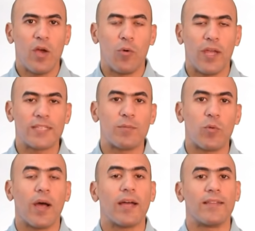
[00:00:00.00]
ولازم
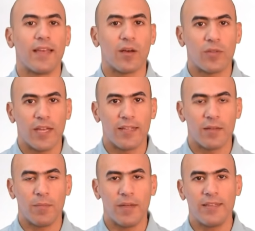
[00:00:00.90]
الواحد ياخذ هذا
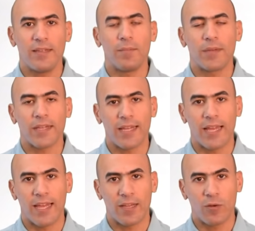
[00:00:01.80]
المعدن من
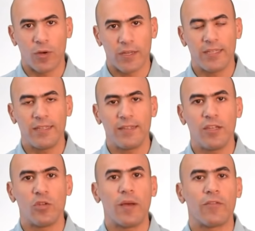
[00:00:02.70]
خلال أكله أكيد
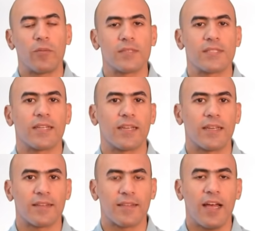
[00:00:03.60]
لأنه ما في مصدر
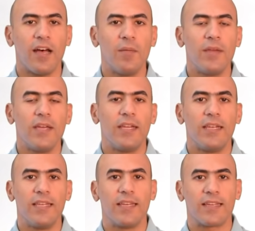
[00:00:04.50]
غير الطعام
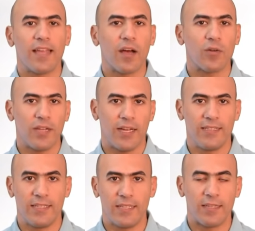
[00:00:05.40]
لأنك تاخذ
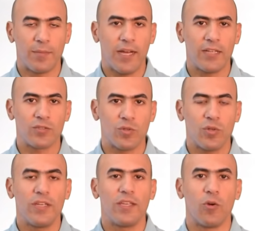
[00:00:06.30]
الحديد اللي أنت بحاجته
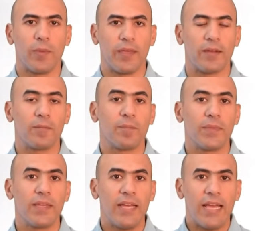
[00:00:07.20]
يوميا
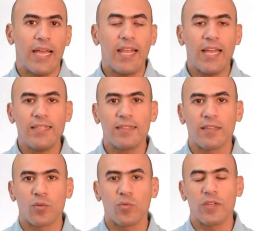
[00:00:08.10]
الحديد
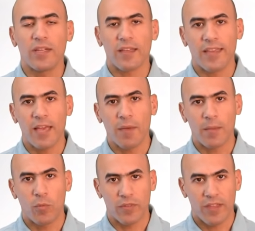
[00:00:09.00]
ضروري
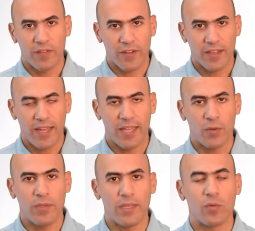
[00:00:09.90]
لقيامك بوظائفك
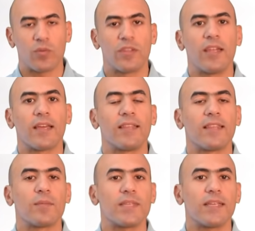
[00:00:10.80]
الحيوية وتضلك
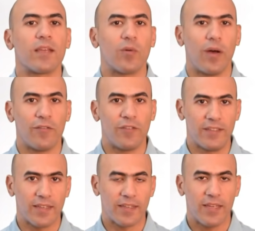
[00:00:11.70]
أنت بصحتك وعافيتك